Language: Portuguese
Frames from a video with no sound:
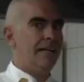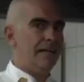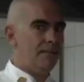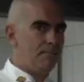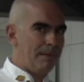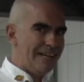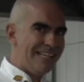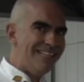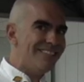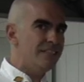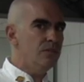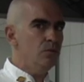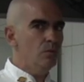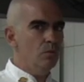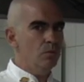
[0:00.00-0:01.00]
a paella
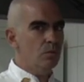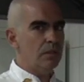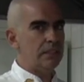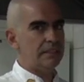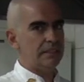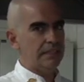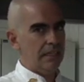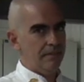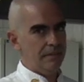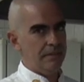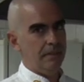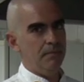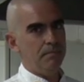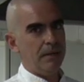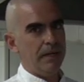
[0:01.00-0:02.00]
nunca se deve
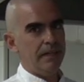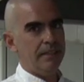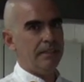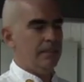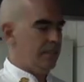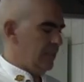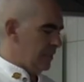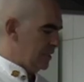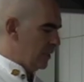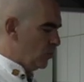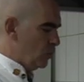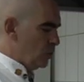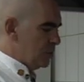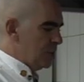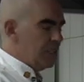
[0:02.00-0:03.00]
tampar. Se
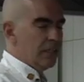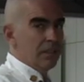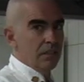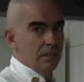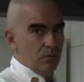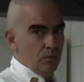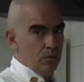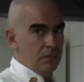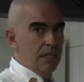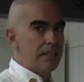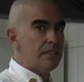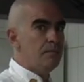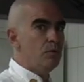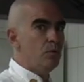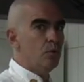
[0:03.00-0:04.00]
cozinha os
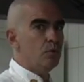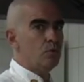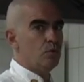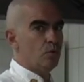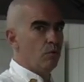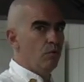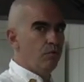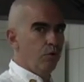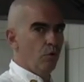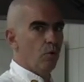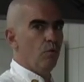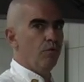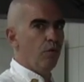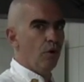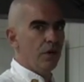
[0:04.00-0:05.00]
10 minutos com
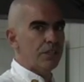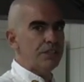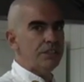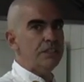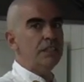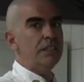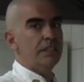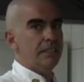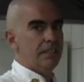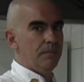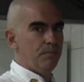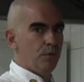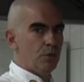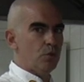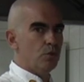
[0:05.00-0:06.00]
fogo forte e
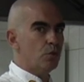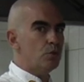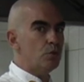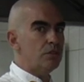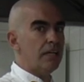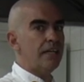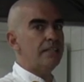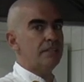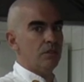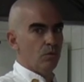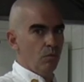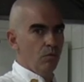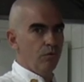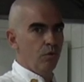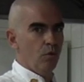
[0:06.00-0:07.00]
depois os outros 10
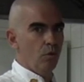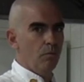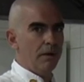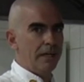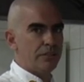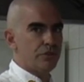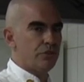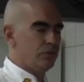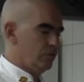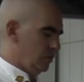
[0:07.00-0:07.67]
com fogo baixo.